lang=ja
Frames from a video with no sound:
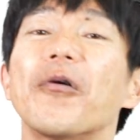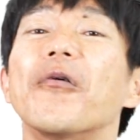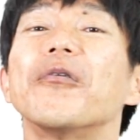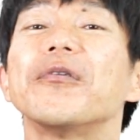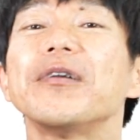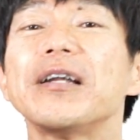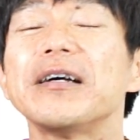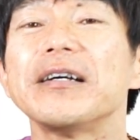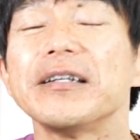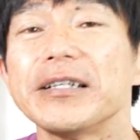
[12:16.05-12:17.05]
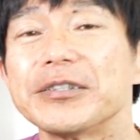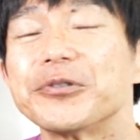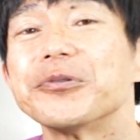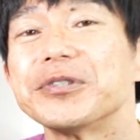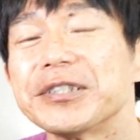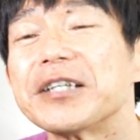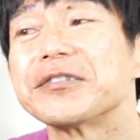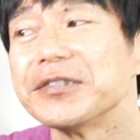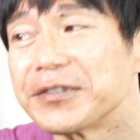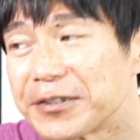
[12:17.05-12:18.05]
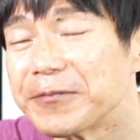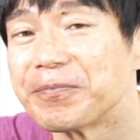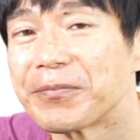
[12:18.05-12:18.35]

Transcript: 混乱がね、生じやすいんです。